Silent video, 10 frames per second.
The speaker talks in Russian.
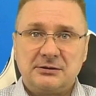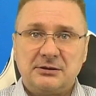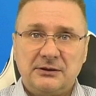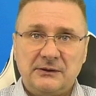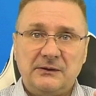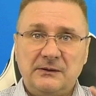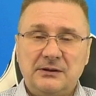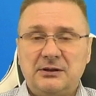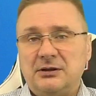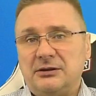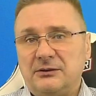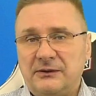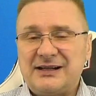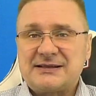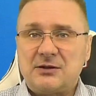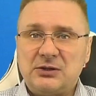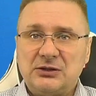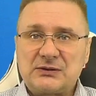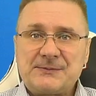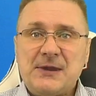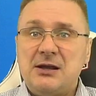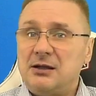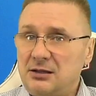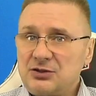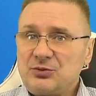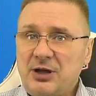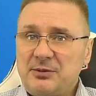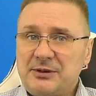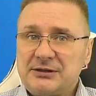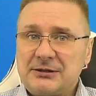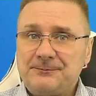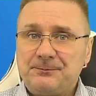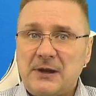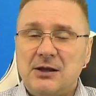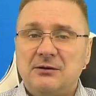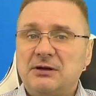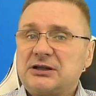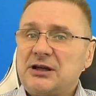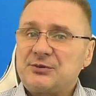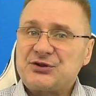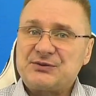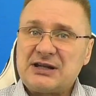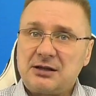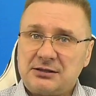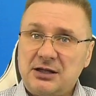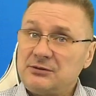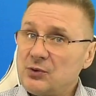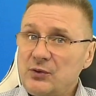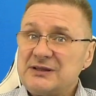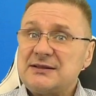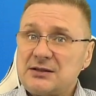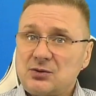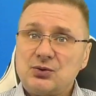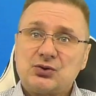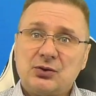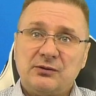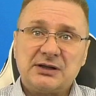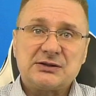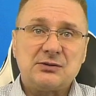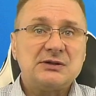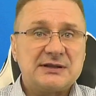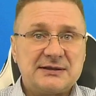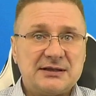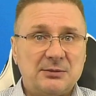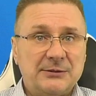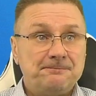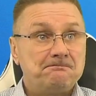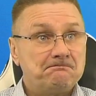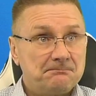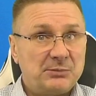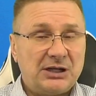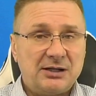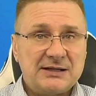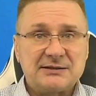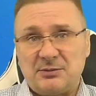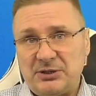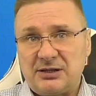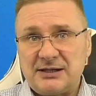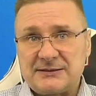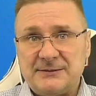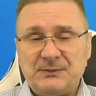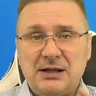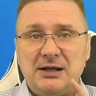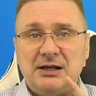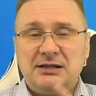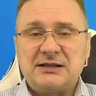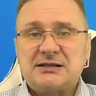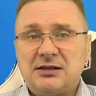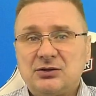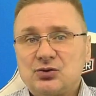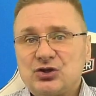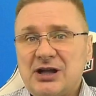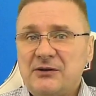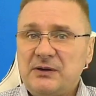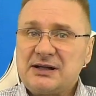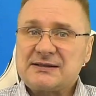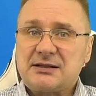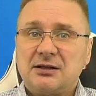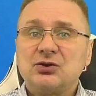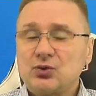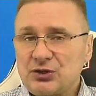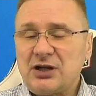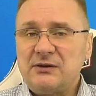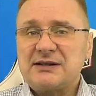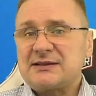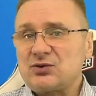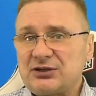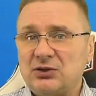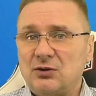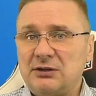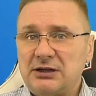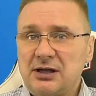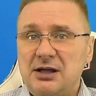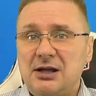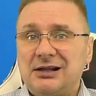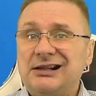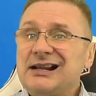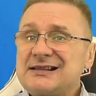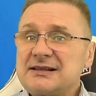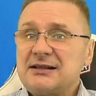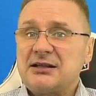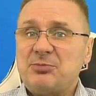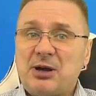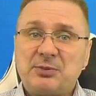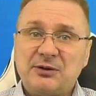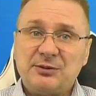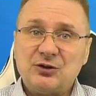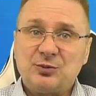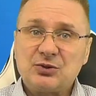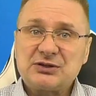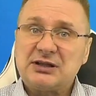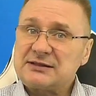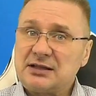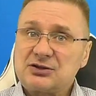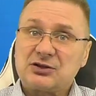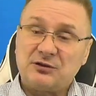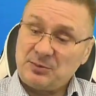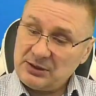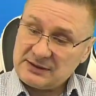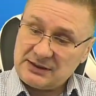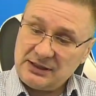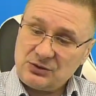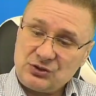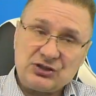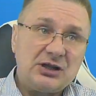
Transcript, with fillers: э, версия Windows, и нажимаем «Enter». В открывшемся окне вы увидите текущую версию системы. Прекрасно, прекрасно. Если нужна версия, нужная версия установлена, для создания папки в меню «Пуск» достаточно выполнить следующие